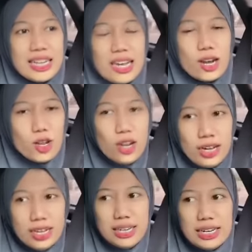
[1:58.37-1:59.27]
kalau
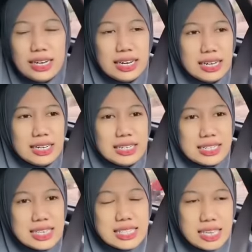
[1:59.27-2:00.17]

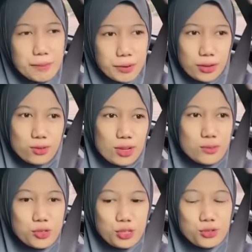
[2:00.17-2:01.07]
setiap orang tuh kan
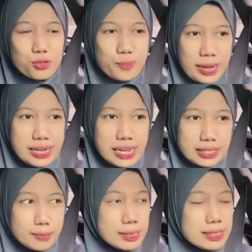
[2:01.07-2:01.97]
punya sudut
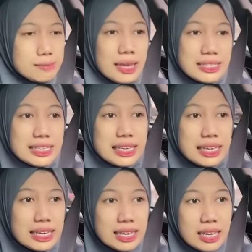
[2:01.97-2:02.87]
pandangnya
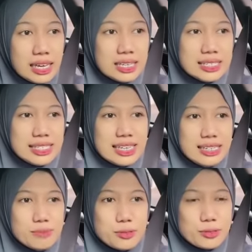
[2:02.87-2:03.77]
masing-masing
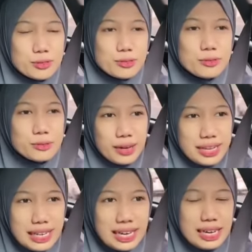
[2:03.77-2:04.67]
jadi menurut gue
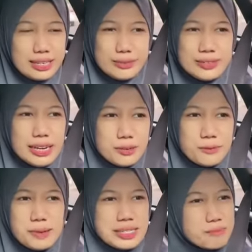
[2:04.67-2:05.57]
ya ya udah
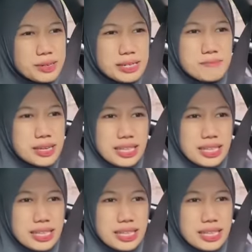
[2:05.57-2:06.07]
gue males berdebat